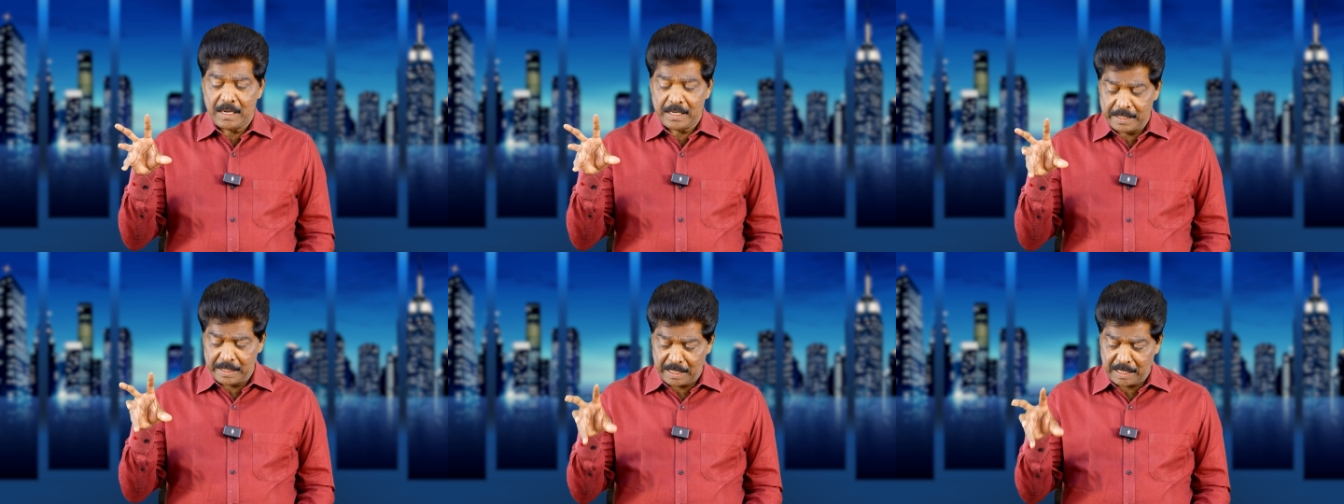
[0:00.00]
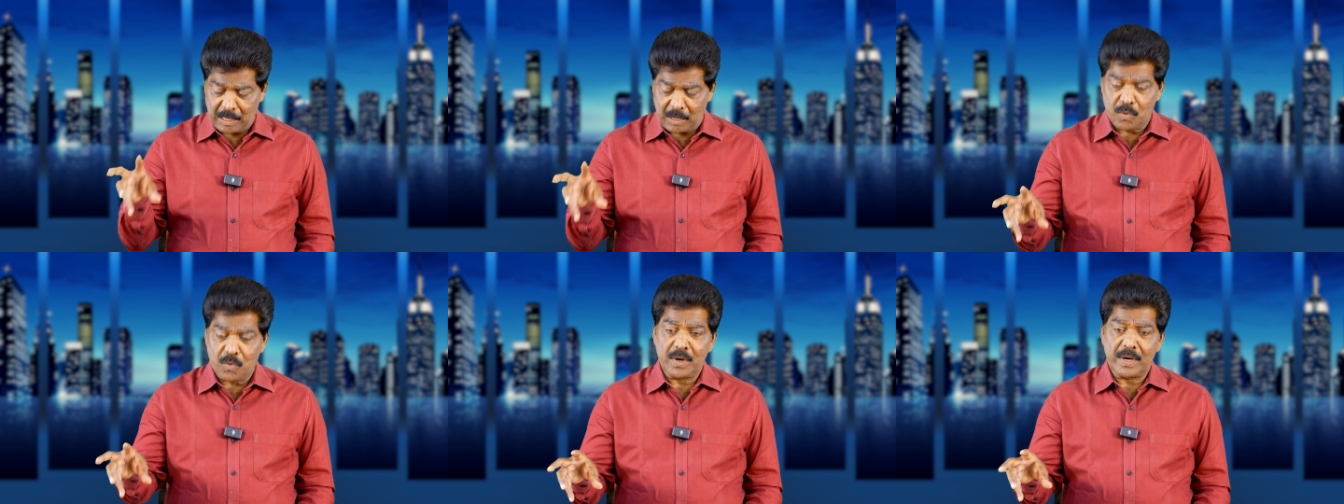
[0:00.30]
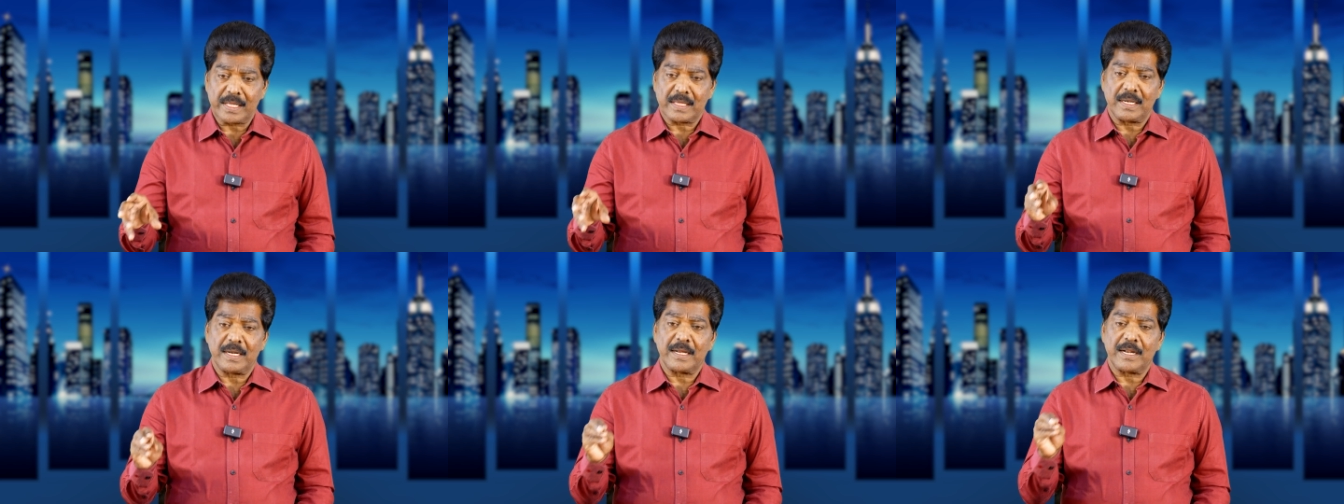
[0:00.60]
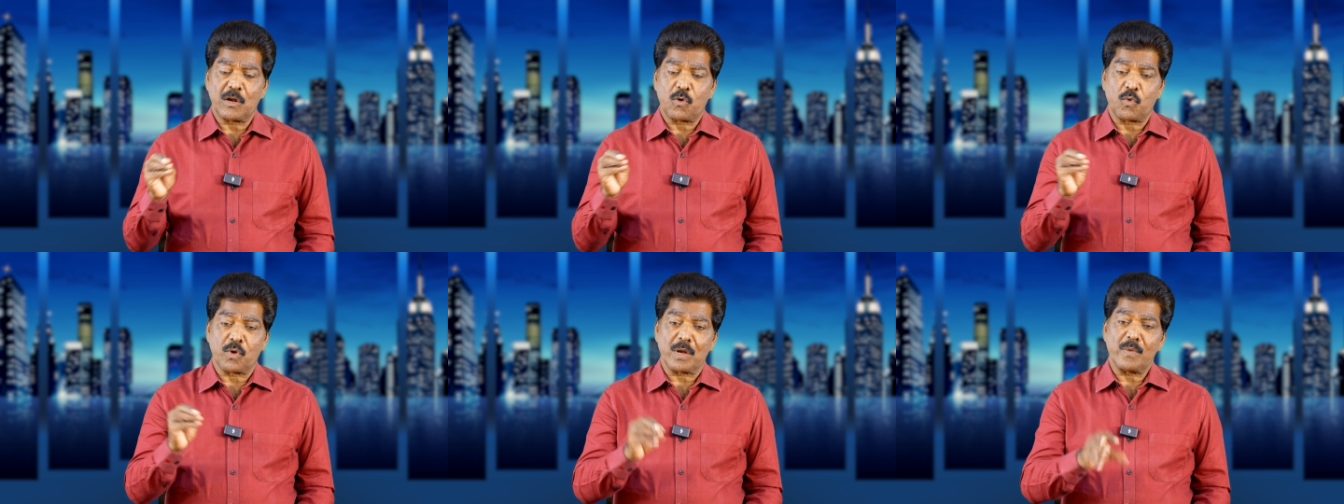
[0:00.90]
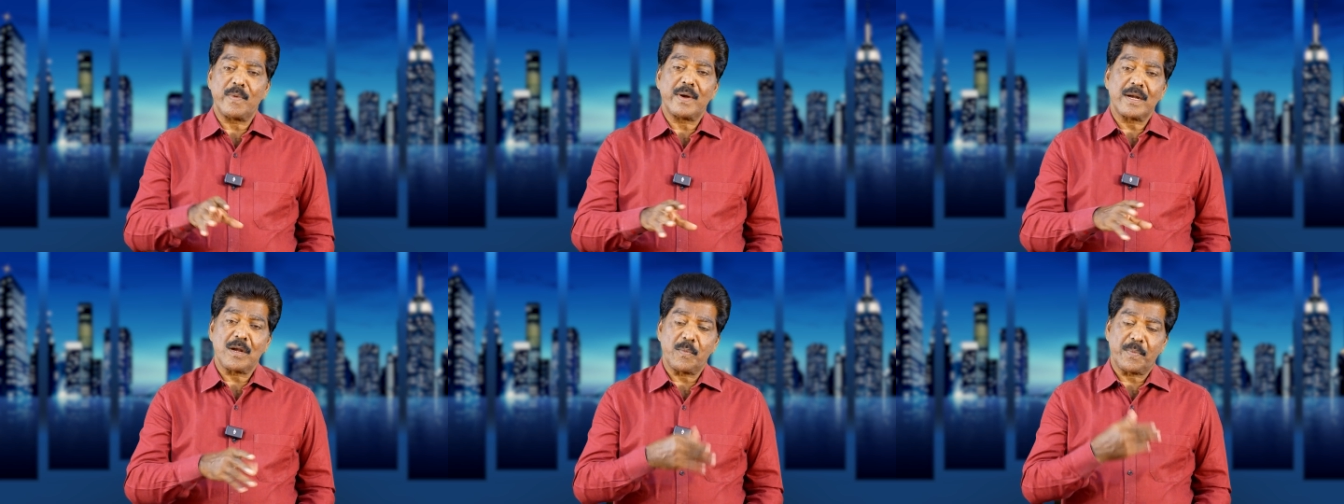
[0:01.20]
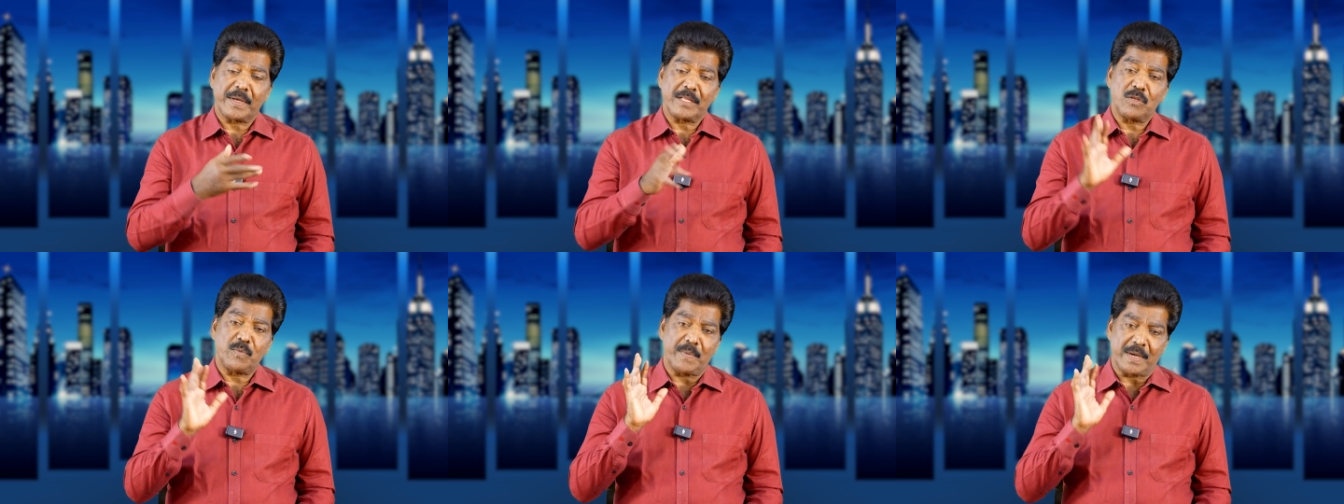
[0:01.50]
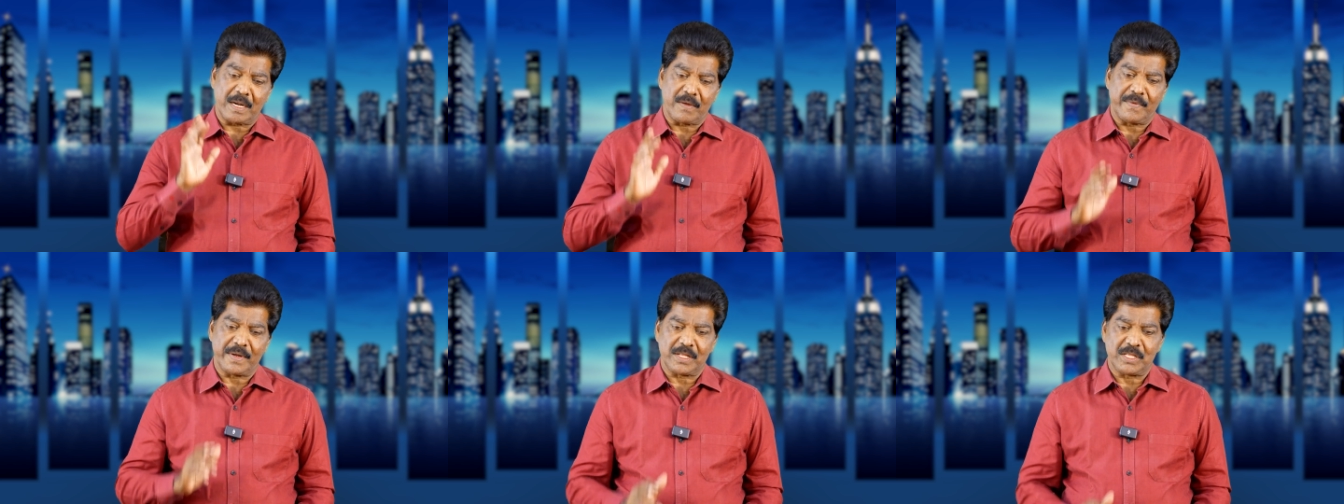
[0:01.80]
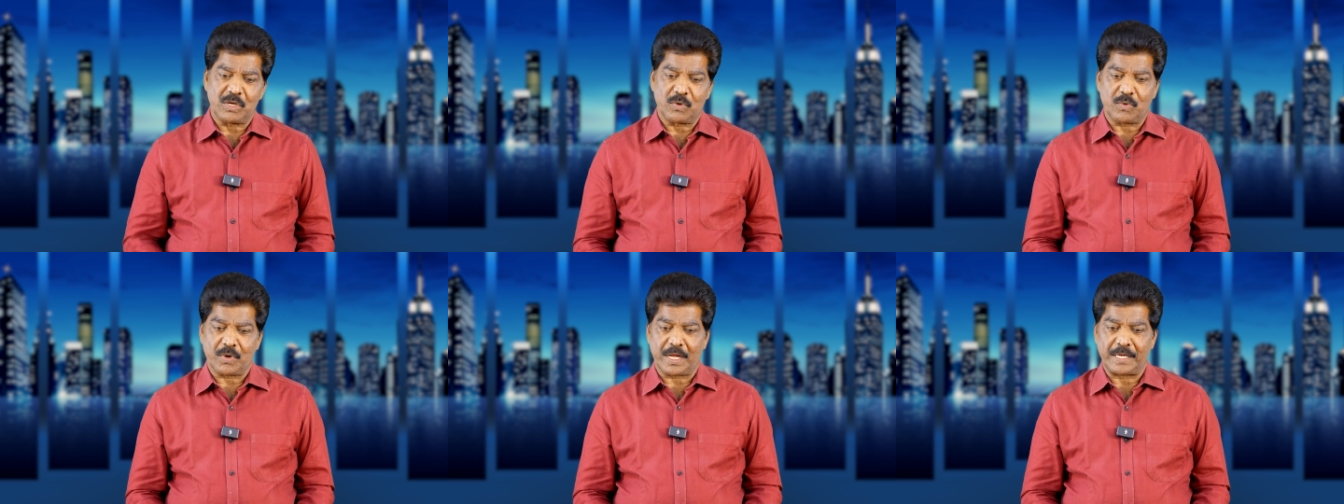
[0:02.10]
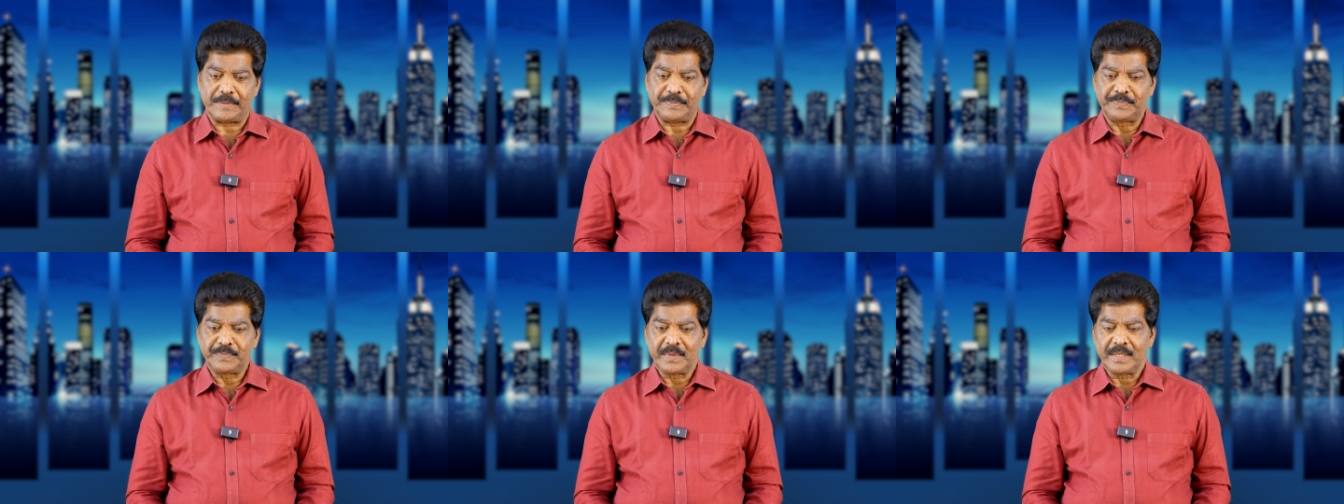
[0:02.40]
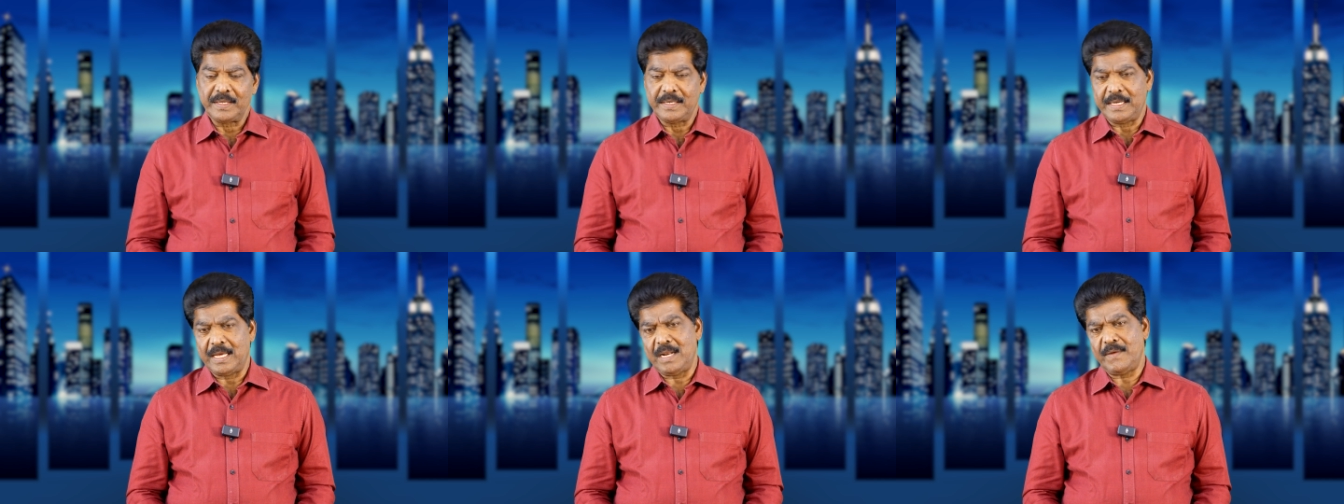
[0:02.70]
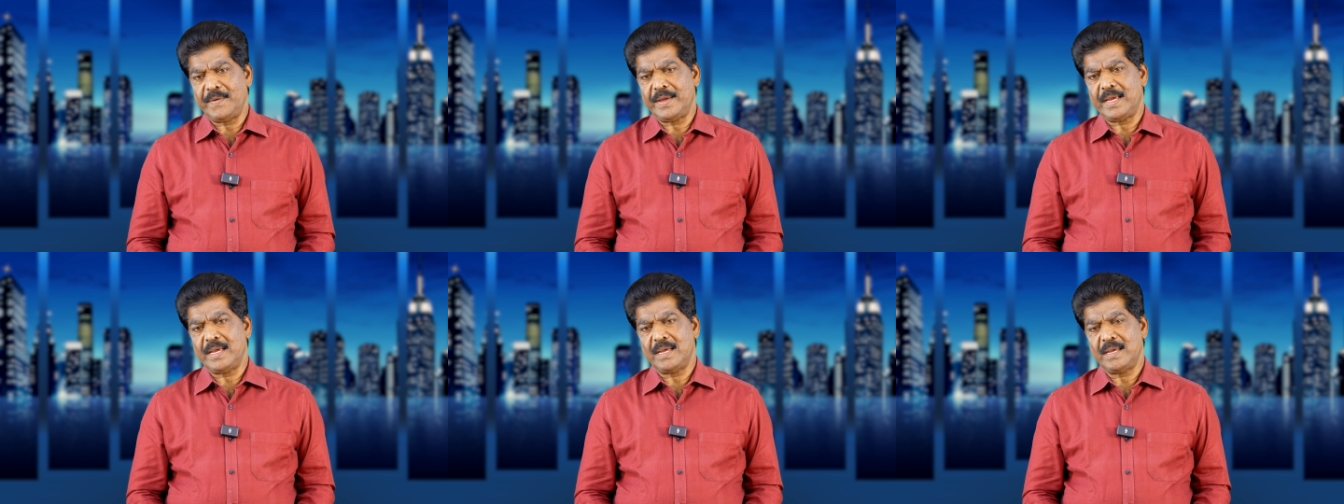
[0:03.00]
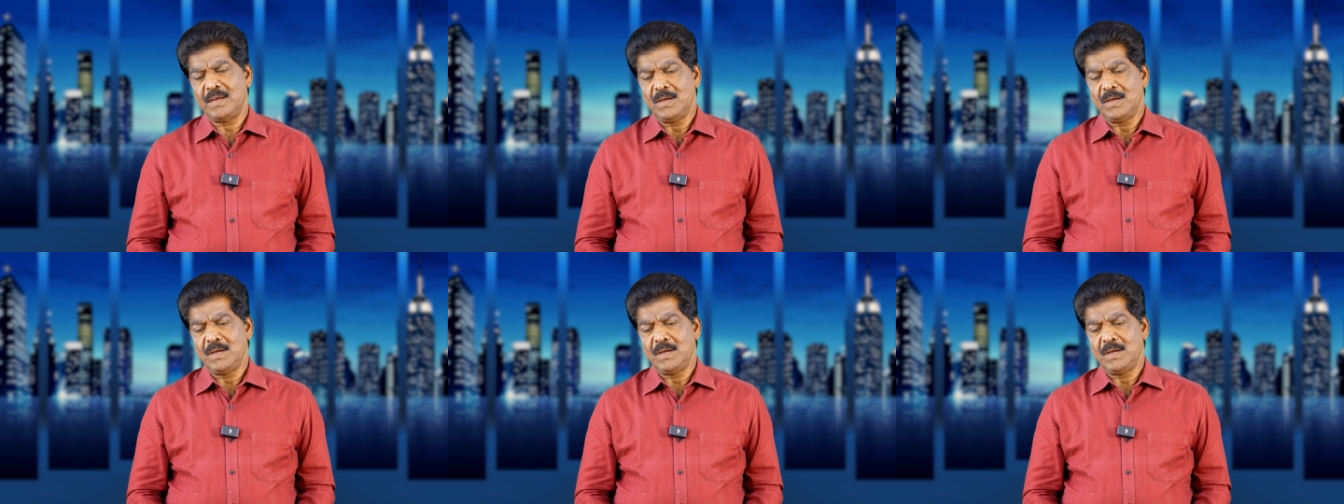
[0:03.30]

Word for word: இருக்கிறவங்கள்ட்ட இருக்கிற குறைபாடுகளை பார்த்து மனம் வருந்தக்கூடாது எனவே